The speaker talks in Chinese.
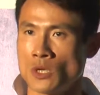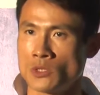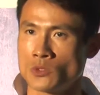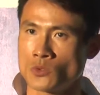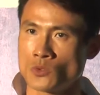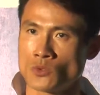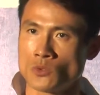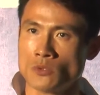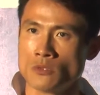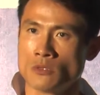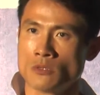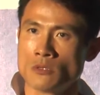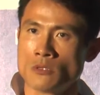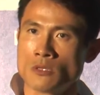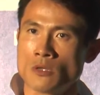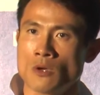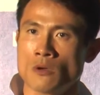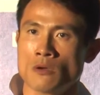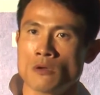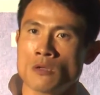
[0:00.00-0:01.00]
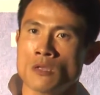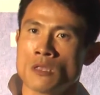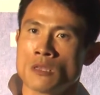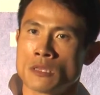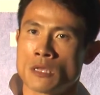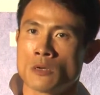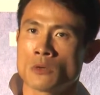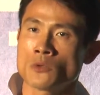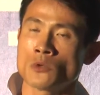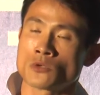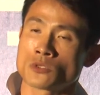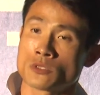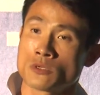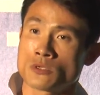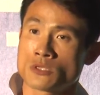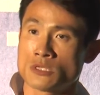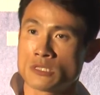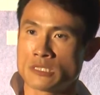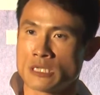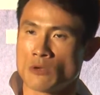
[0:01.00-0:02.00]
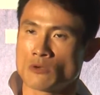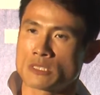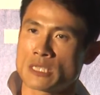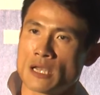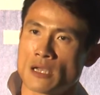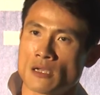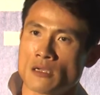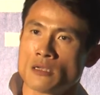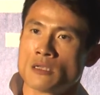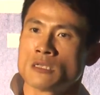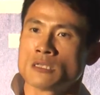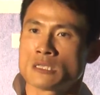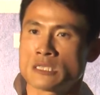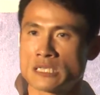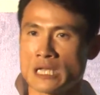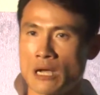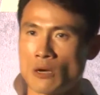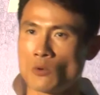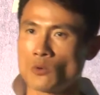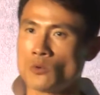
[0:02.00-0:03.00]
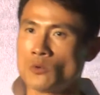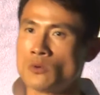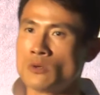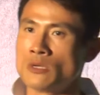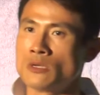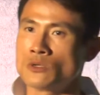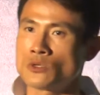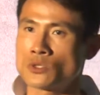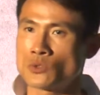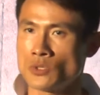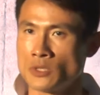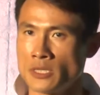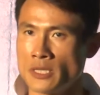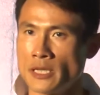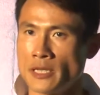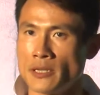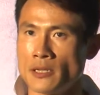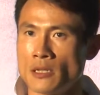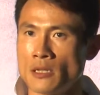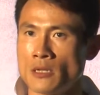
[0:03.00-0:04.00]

为主，然后有时候是早上、下午训练。